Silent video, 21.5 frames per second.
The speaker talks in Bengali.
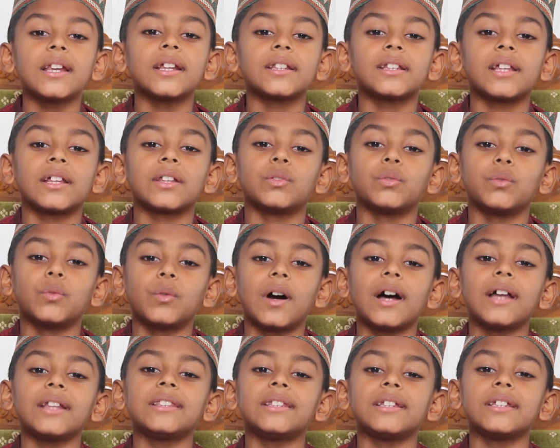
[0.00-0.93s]
আলাদা
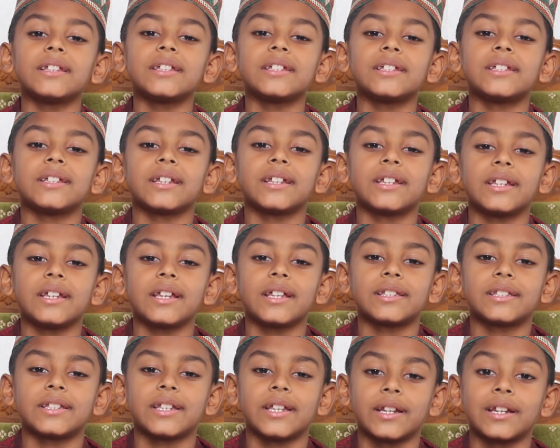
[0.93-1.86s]
দোয়া তিনি
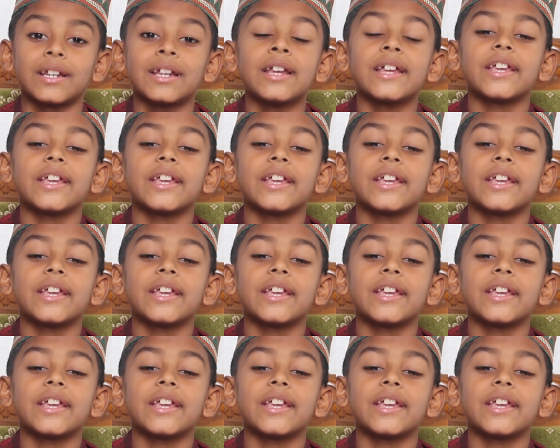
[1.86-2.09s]
শিখিয়েছেন